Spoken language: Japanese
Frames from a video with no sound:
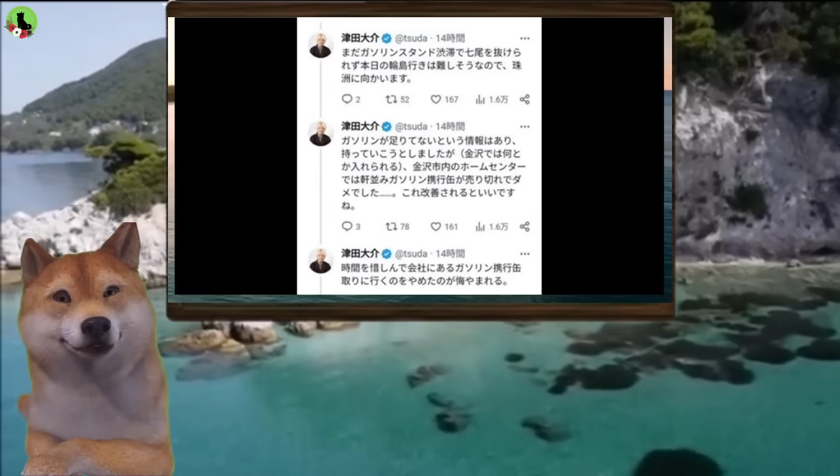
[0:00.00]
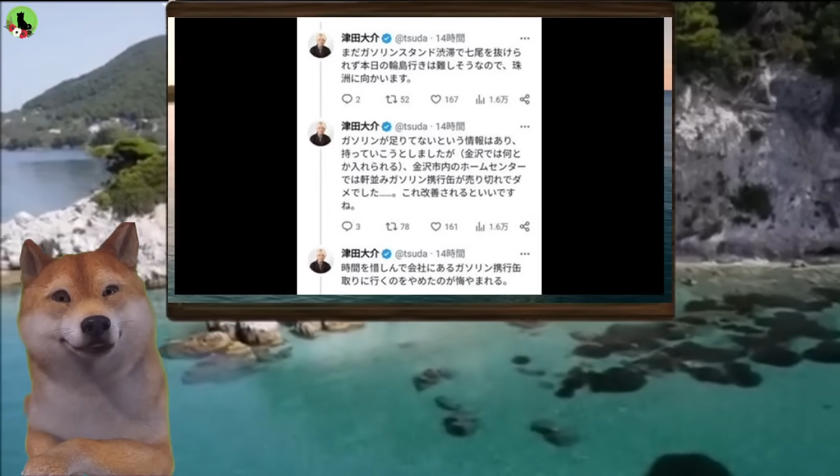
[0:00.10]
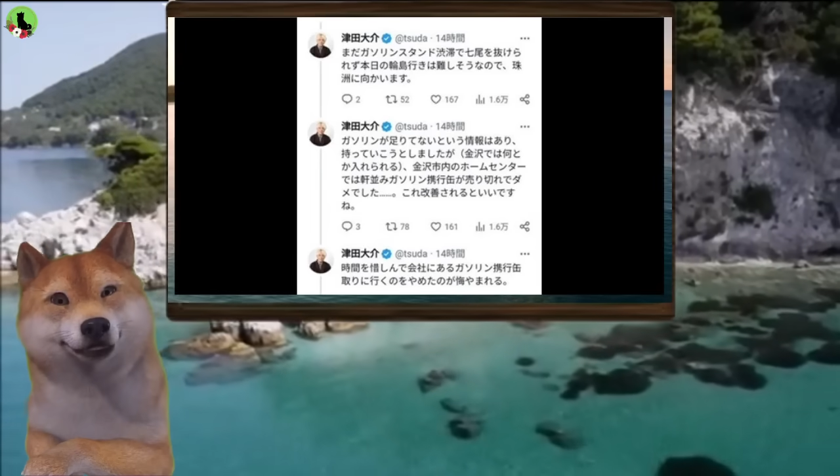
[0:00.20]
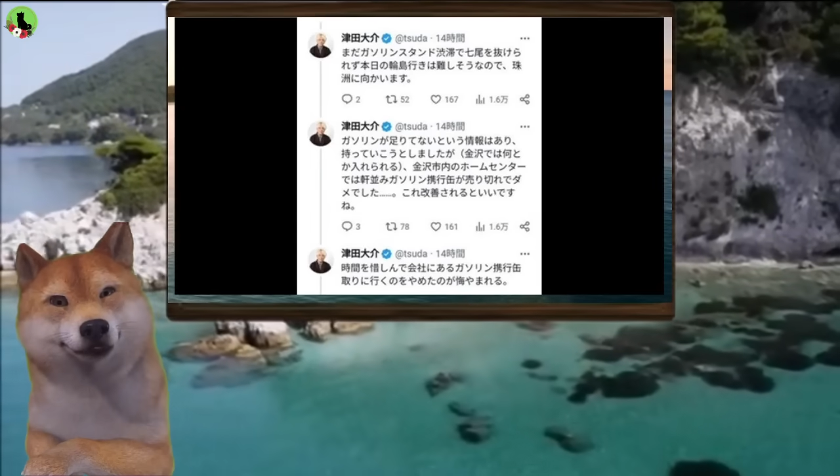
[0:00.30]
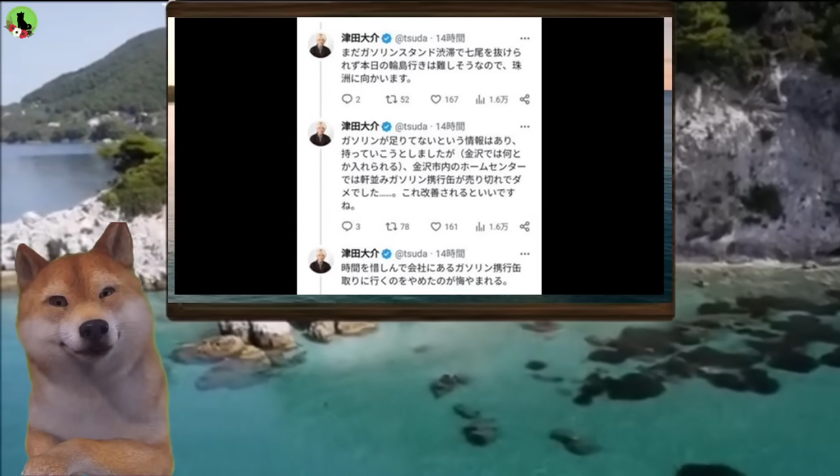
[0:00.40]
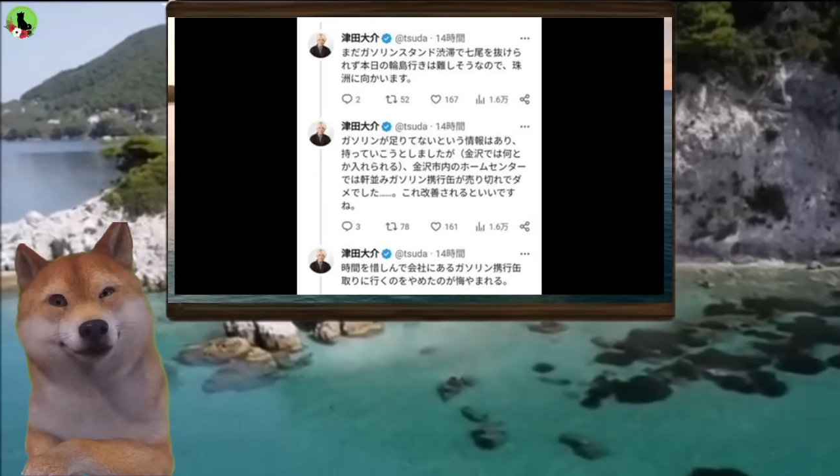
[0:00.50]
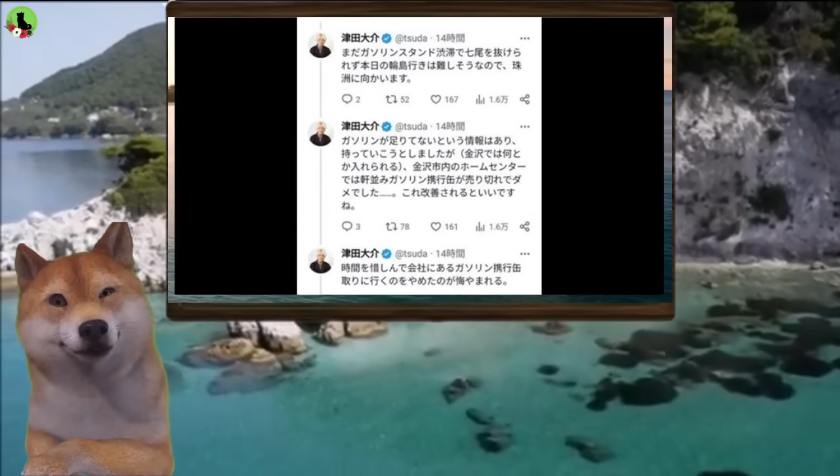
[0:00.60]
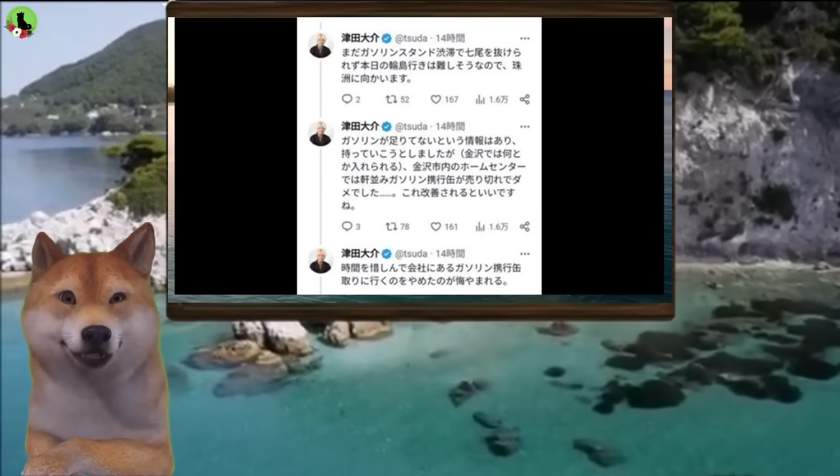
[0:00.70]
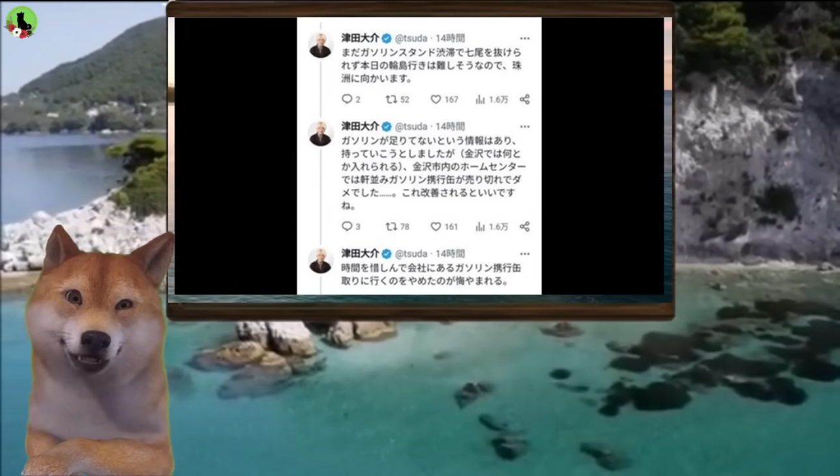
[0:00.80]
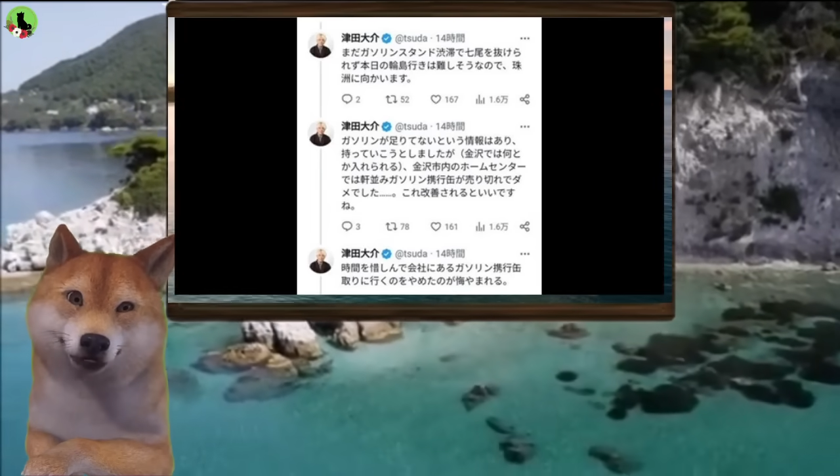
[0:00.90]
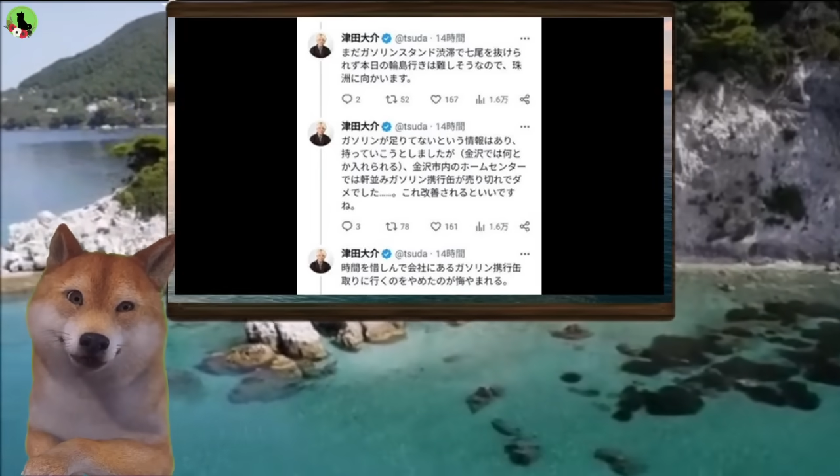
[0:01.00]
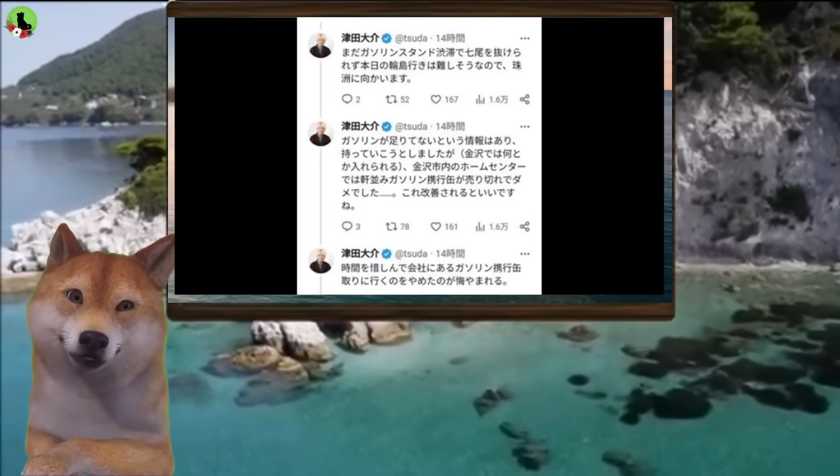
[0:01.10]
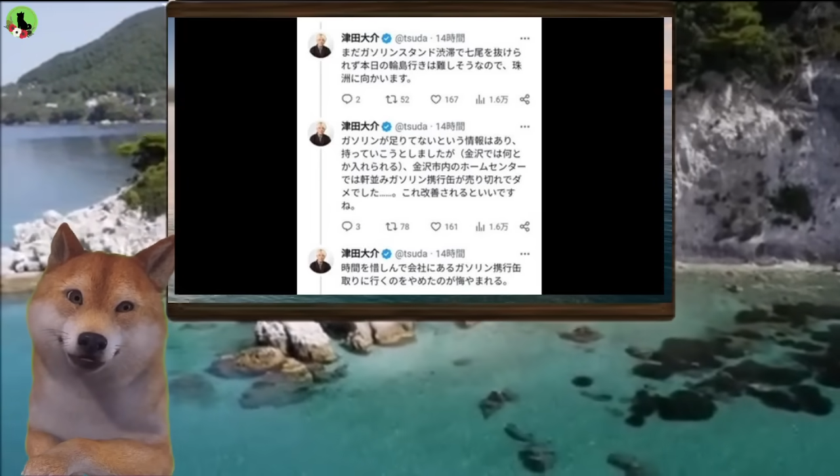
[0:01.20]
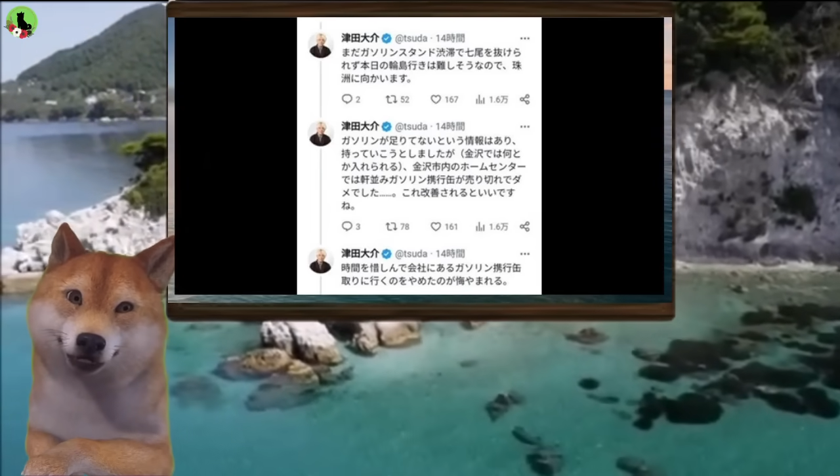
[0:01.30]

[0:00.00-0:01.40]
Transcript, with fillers: だからそれこそ東日本の